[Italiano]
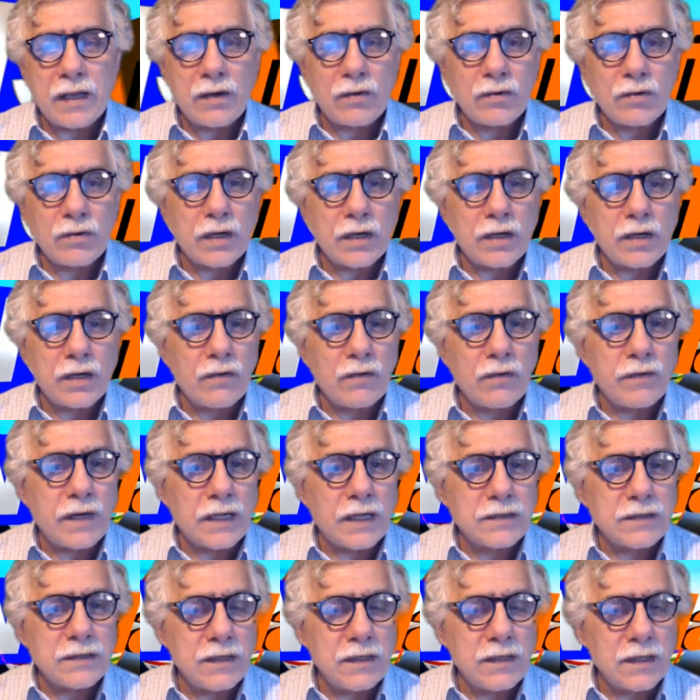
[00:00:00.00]
è ora
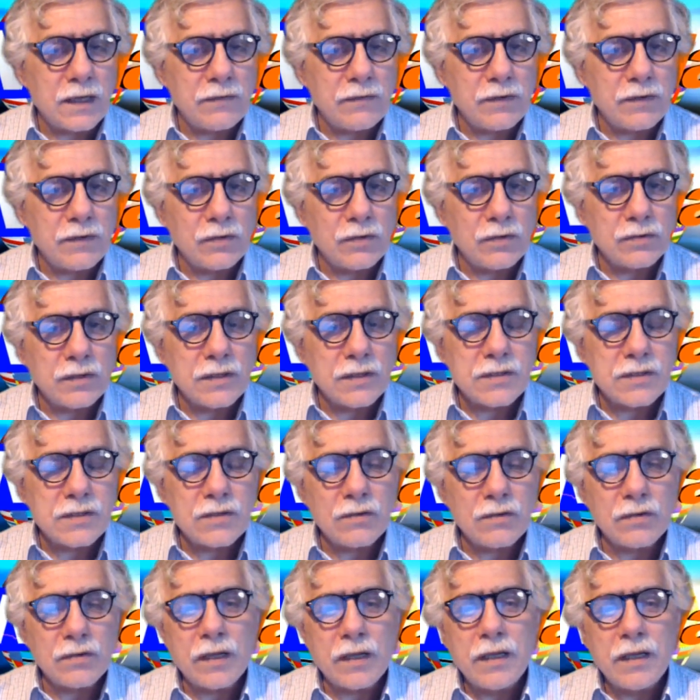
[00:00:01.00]
ricoverato in gravi
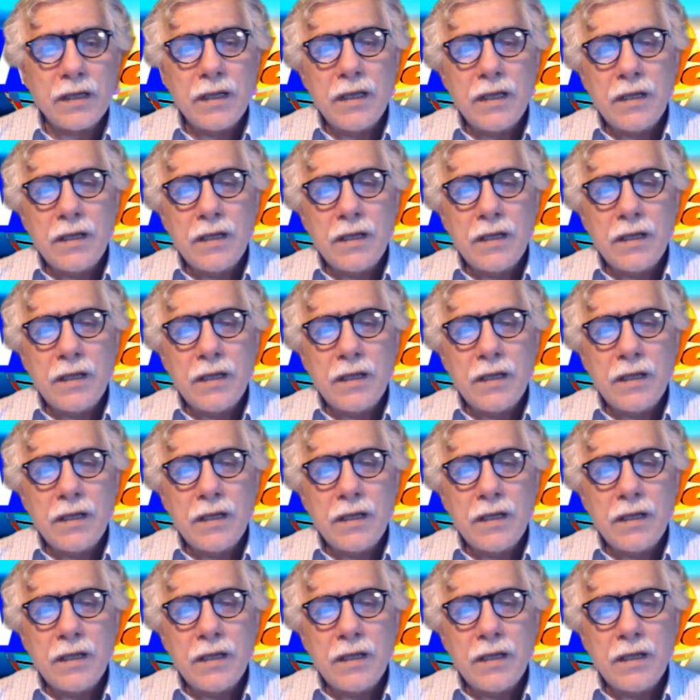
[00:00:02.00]
condizioni,